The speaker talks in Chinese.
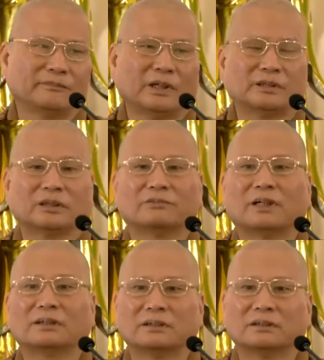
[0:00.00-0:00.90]
啊，这个
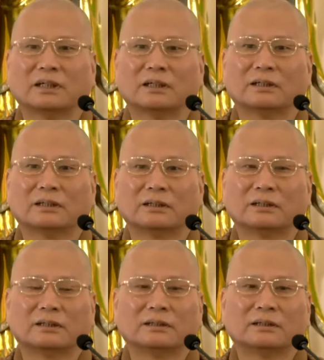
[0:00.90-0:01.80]
方式啊，
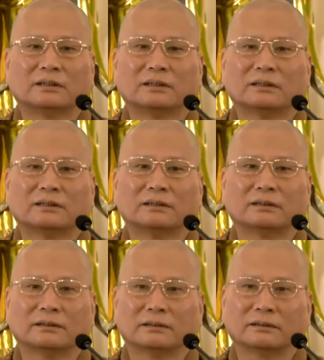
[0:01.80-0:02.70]

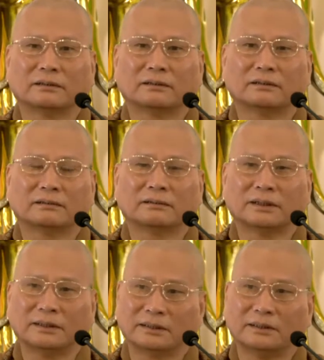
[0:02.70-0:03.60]
呃。
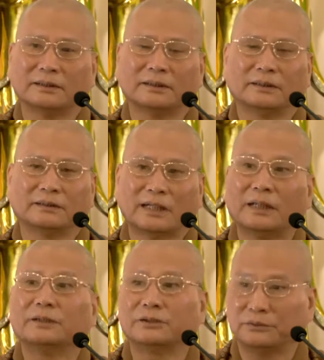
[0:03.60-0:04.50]
大家可以
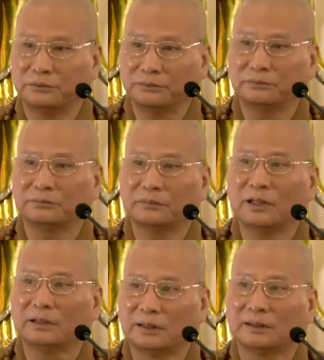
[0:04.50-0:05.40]
采取
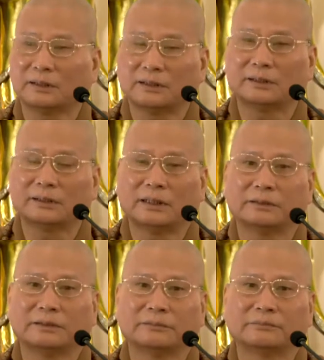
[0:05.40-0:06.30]
啊，大家可以采
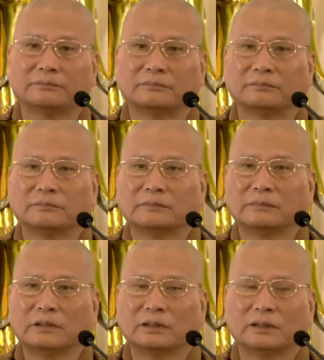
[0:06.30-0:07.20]
取
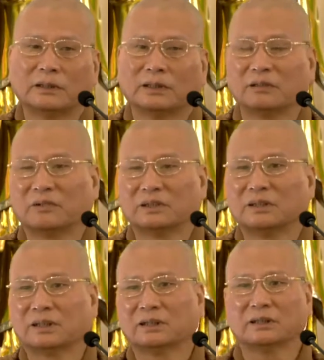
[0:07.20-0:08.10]
啊。那么
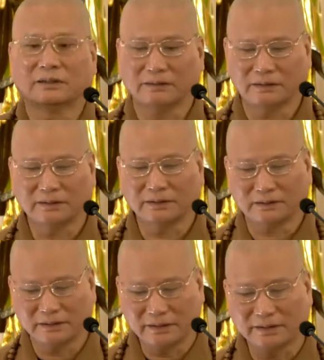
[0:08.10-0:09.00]
那个
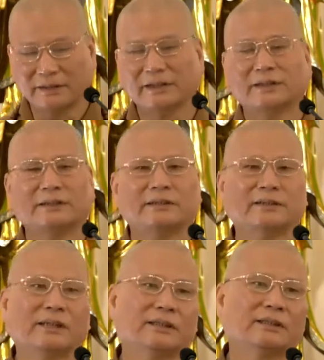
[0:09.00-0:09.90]
你练一练，
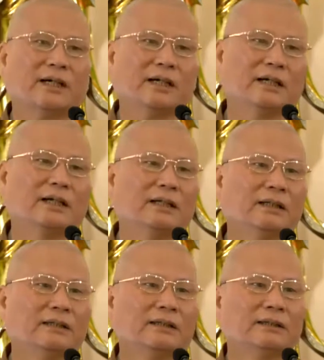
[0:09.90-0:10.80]
讲一讲
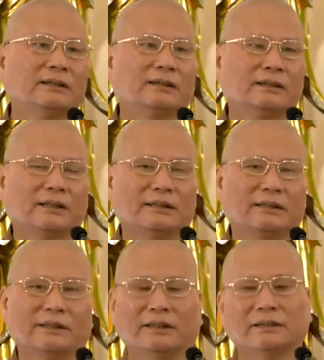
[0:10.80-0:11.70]
啊，
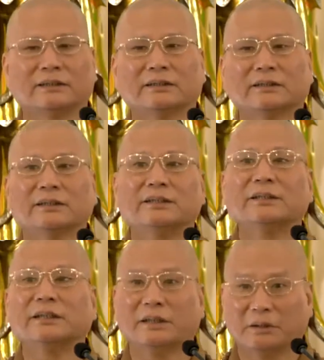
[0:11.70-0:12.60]
也等于是你的
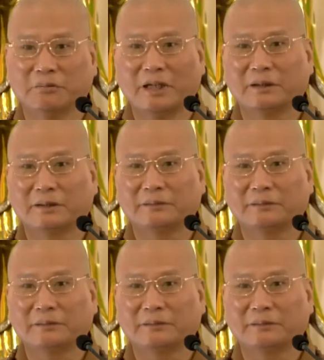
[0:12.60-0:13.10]
心得嘛